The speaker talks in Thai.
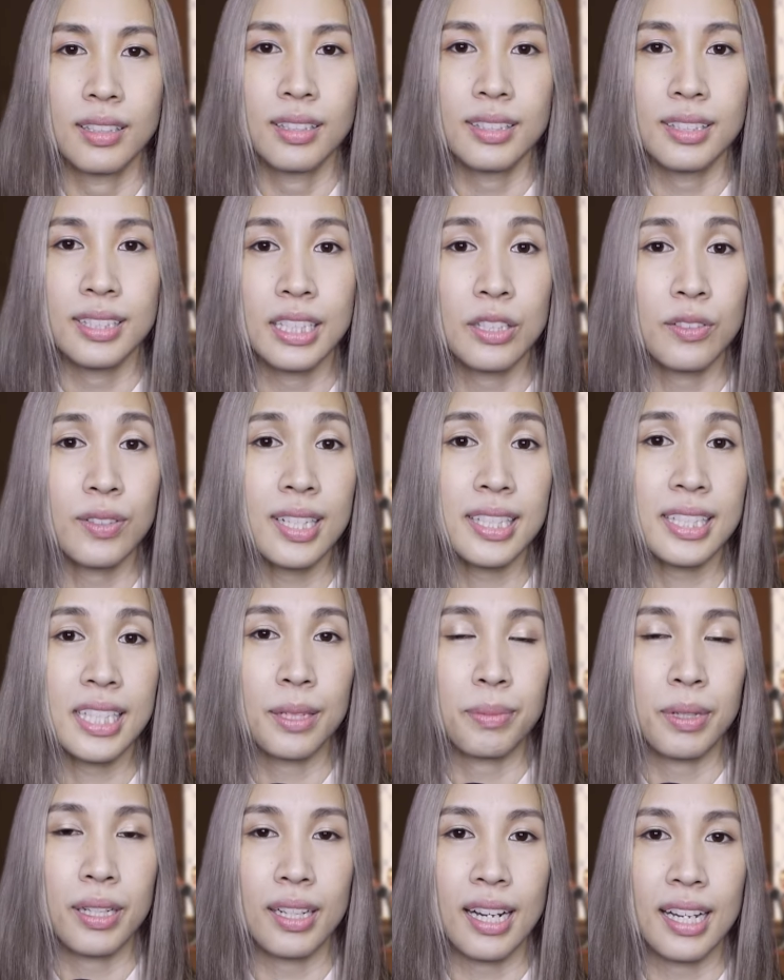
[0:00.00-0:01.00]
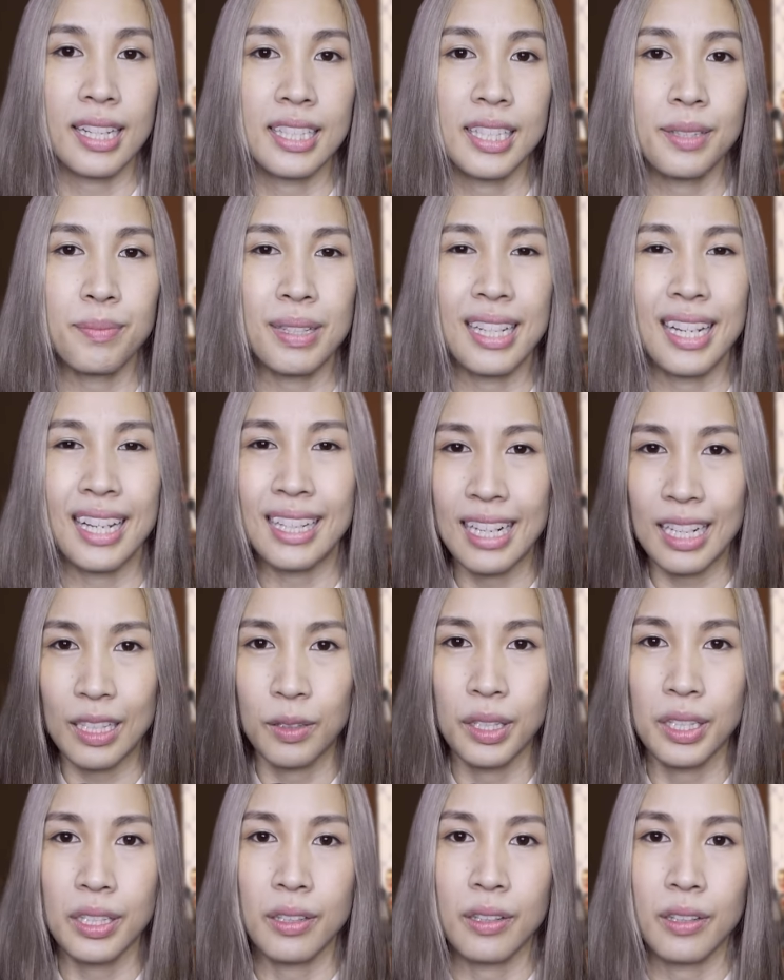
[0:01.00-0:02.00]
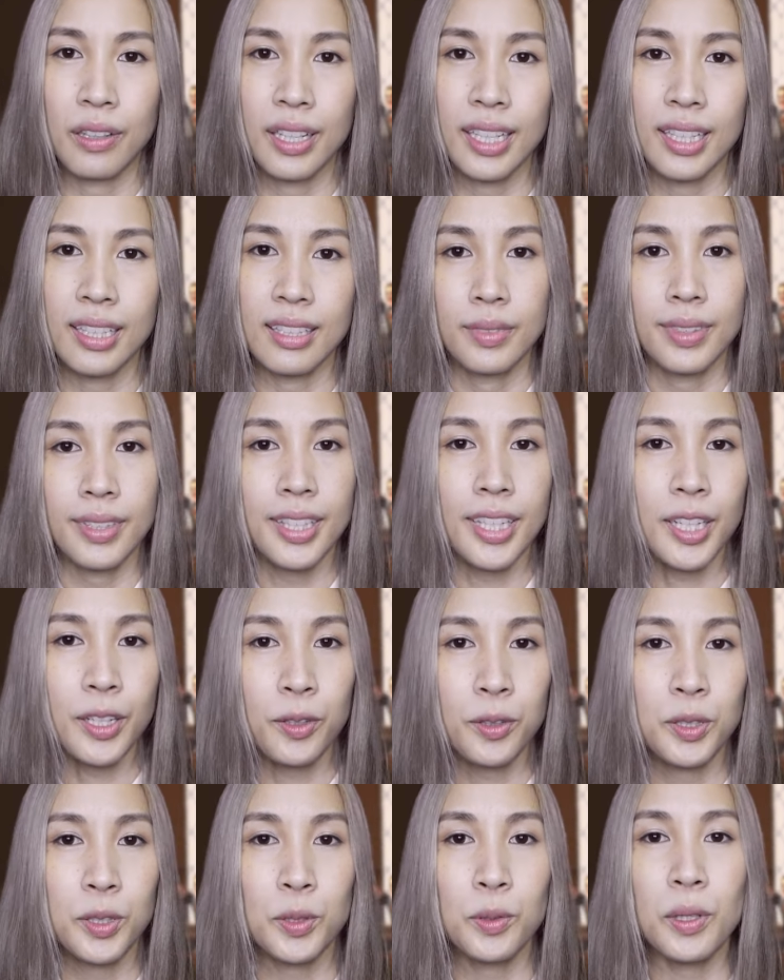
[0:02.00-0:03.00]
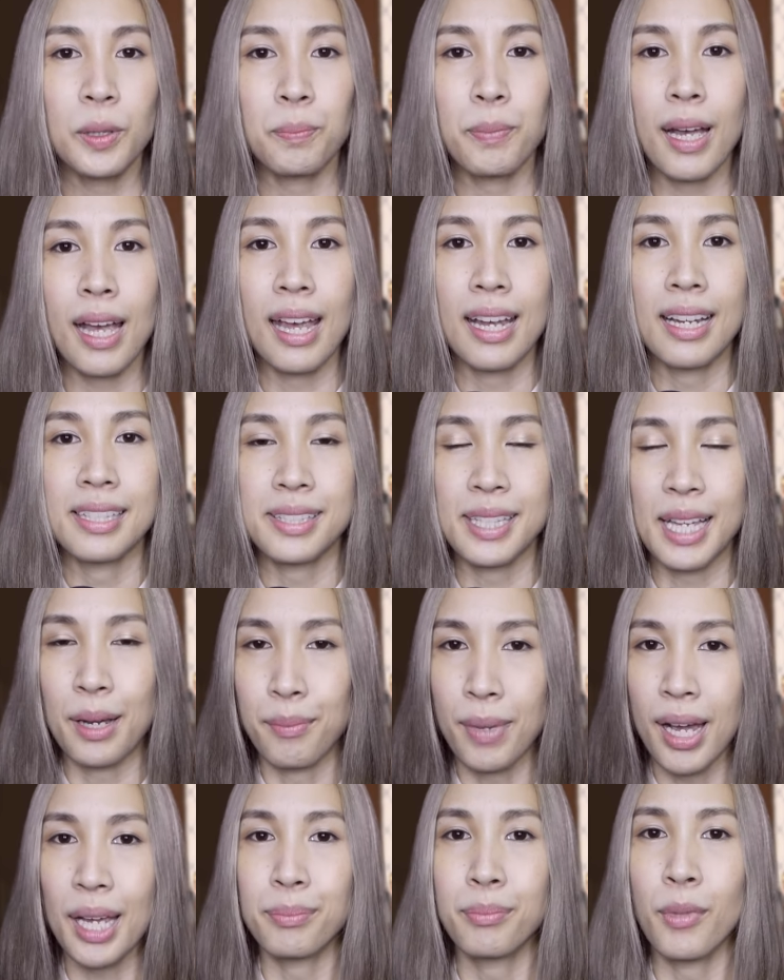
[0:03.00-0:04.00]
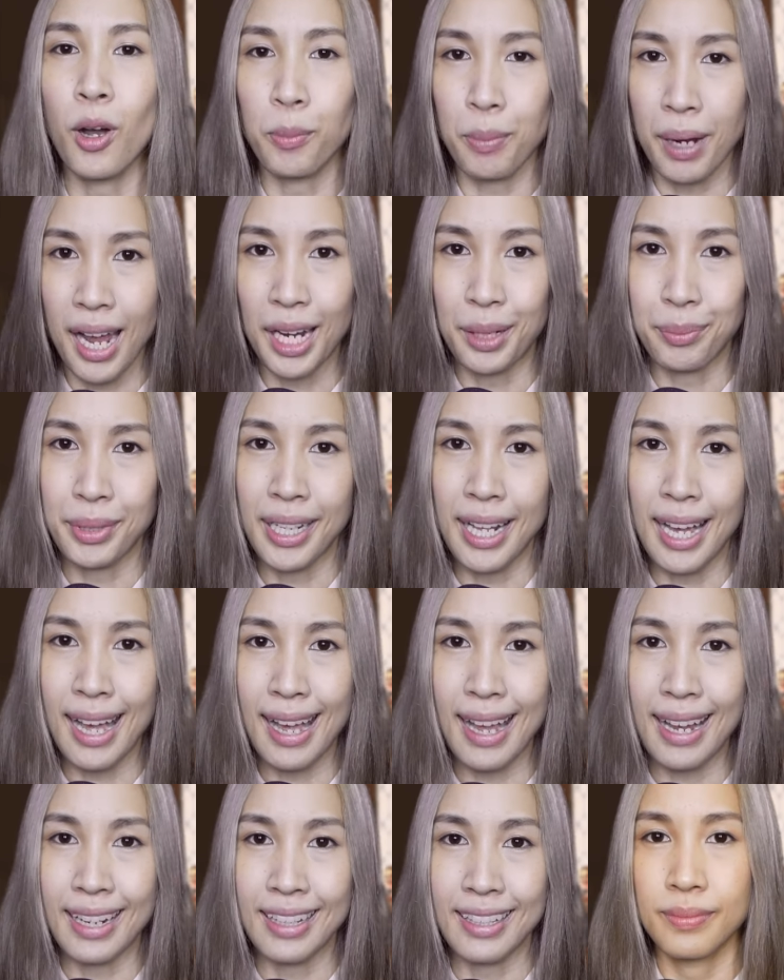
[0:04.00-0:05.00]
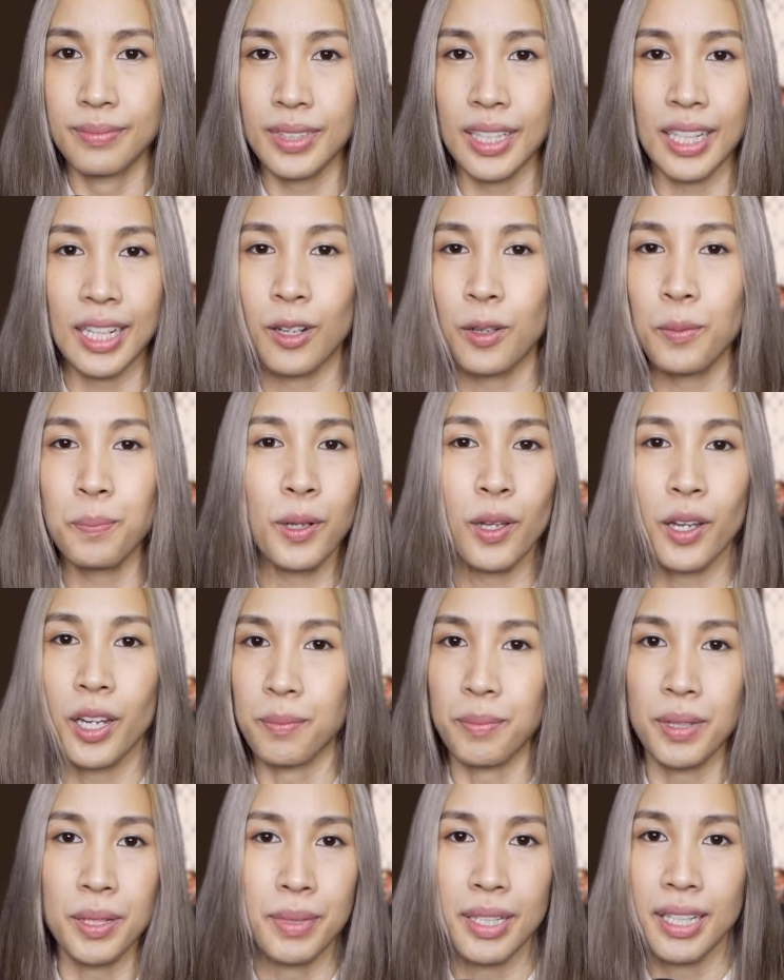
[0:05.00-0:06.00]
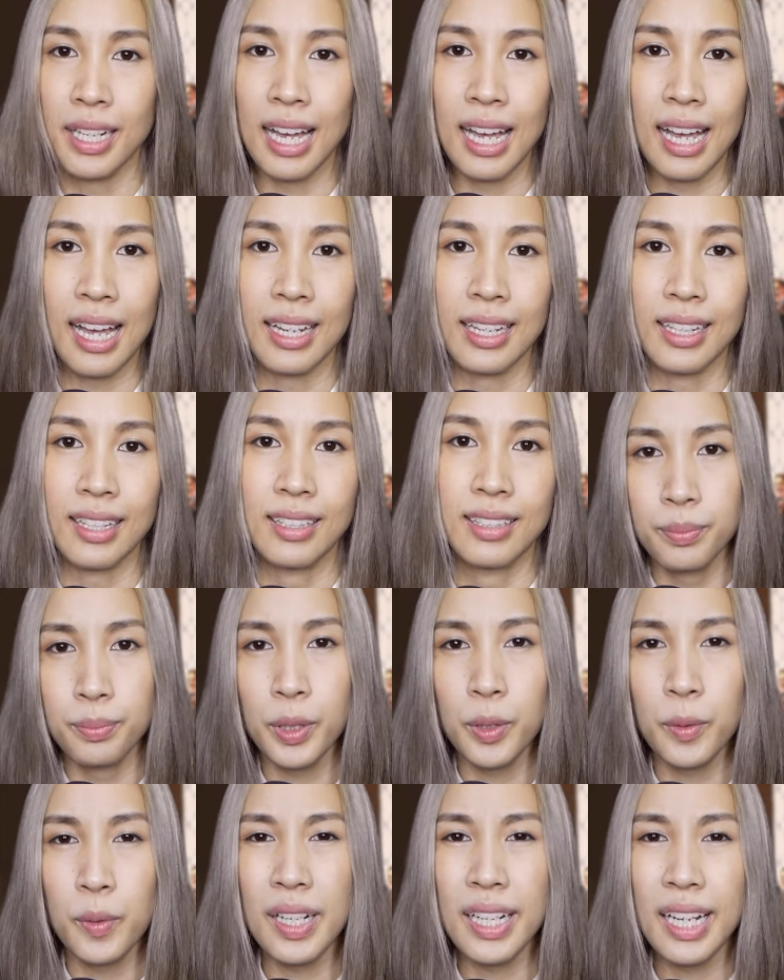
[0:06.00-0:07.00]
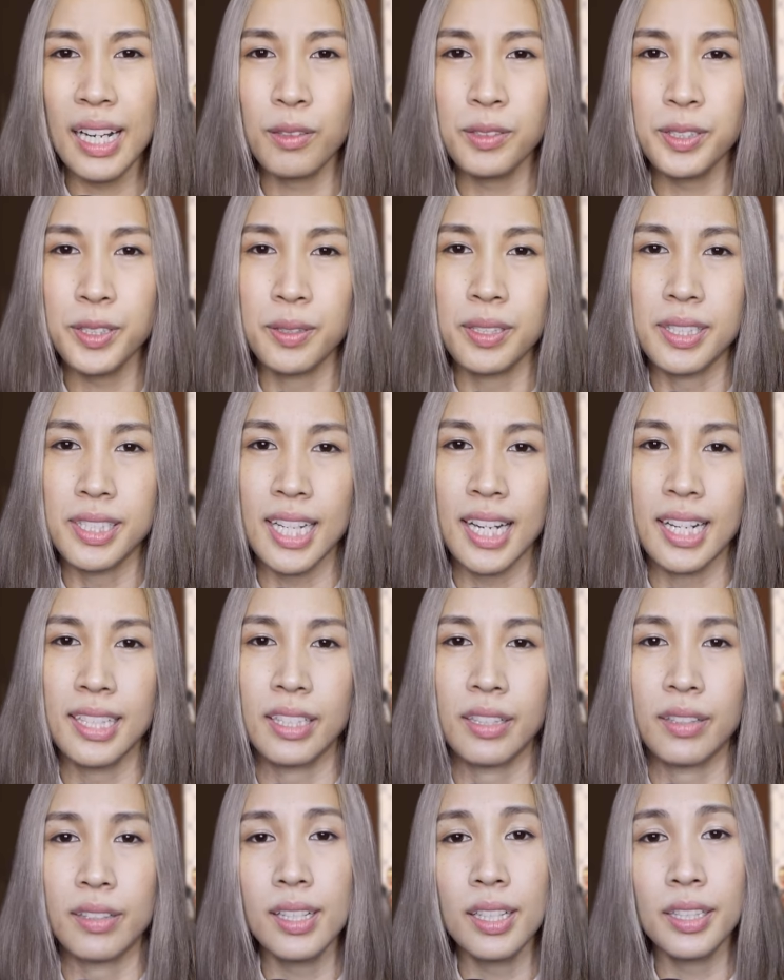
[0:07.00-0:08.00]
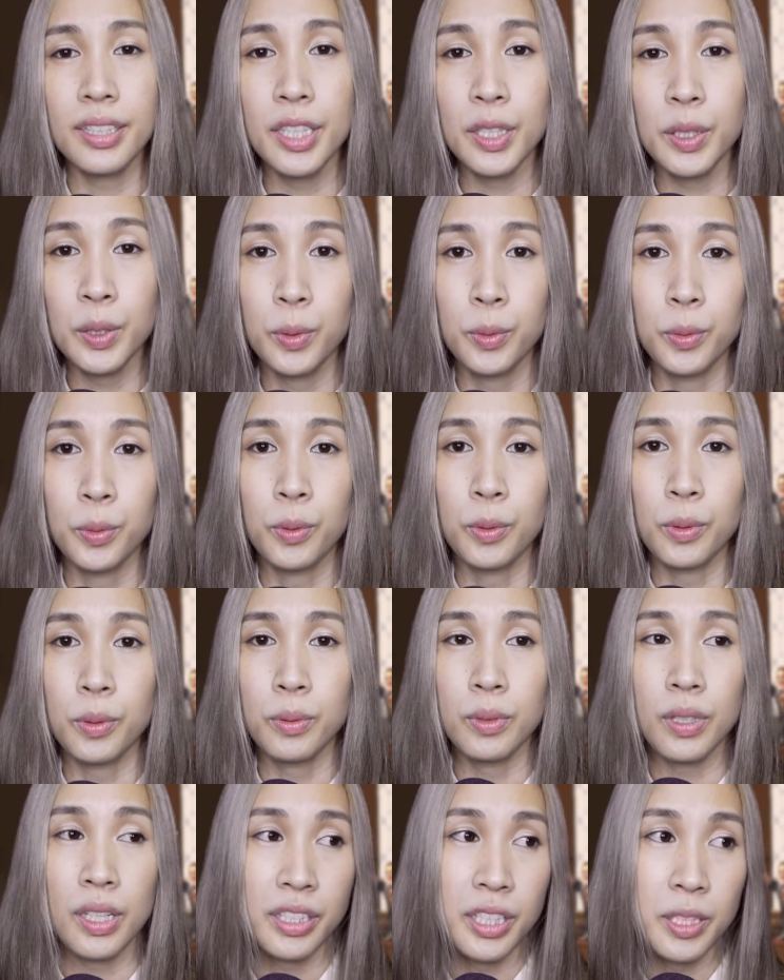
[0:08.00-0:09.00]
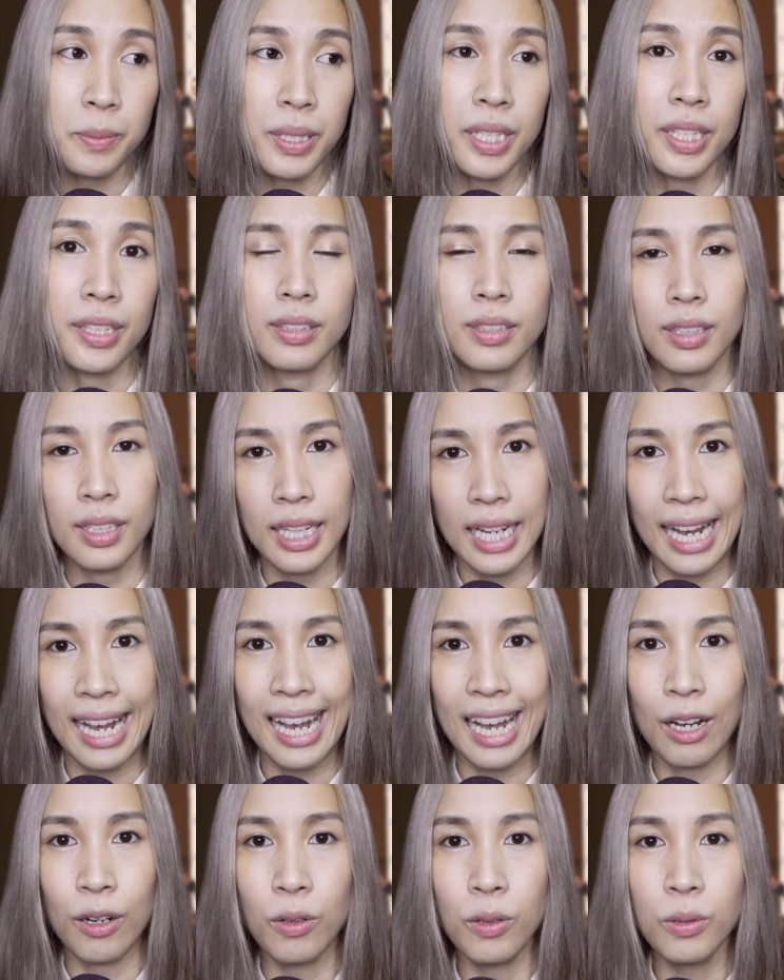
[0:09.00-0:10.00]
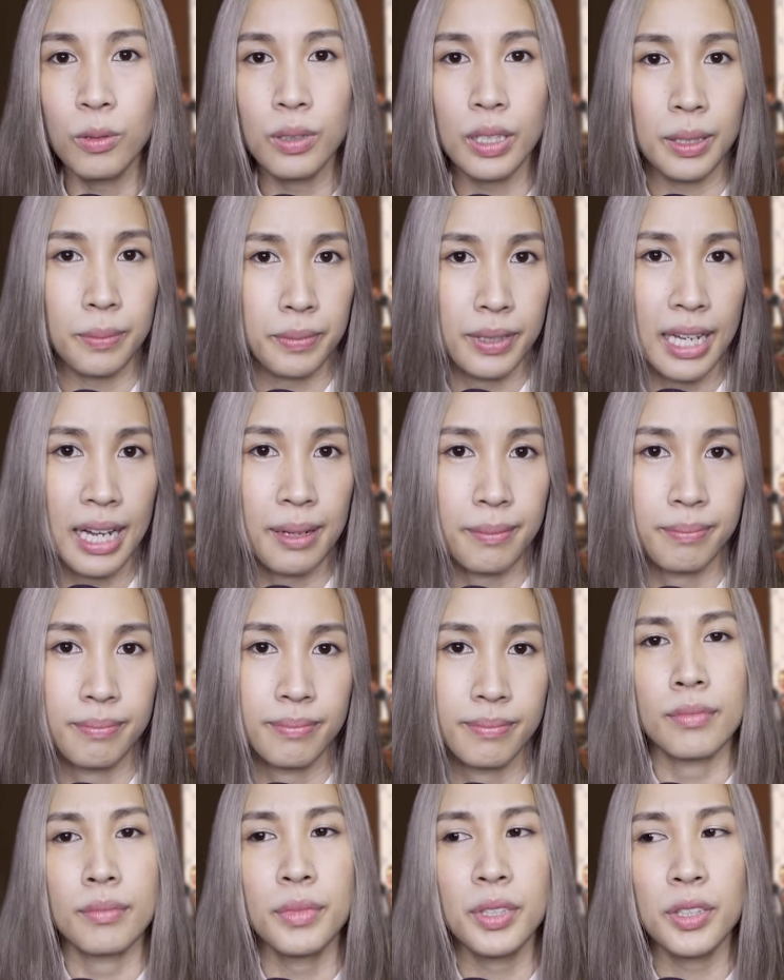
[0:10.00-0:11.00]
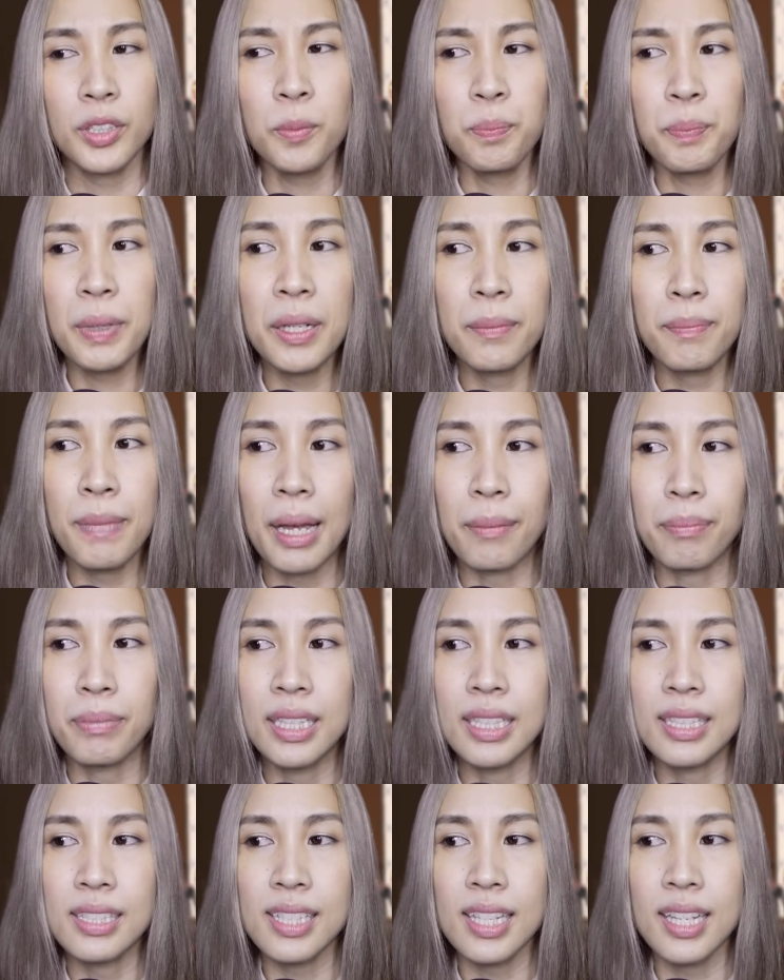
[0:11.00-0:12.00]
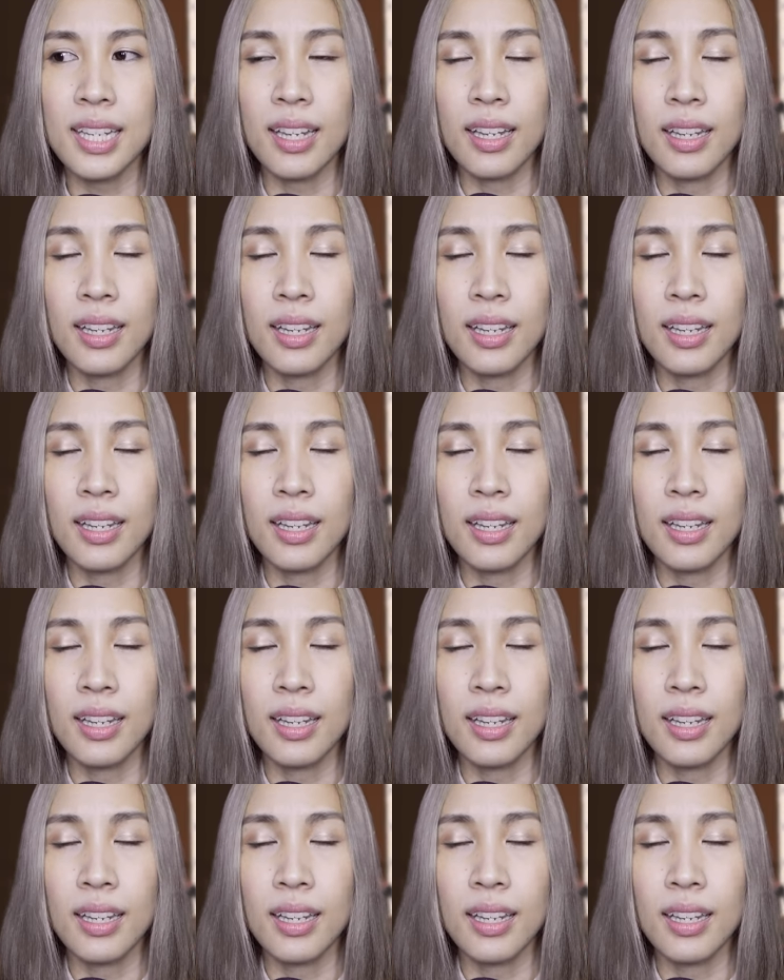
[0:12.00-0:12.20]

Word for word: ซีเรียสกับอะไรที่มันเล็กๆน้อยๆที่คนทั่วไปสามารถมองผ่านไปได้แต่เขาปล่อยไปไม่ได้เพราะว่าเขาสนใจแต่เรื่องที่ถูกเรื่องที่ผิดขาวกับดำมันต้องเป็นแบบนี้สิ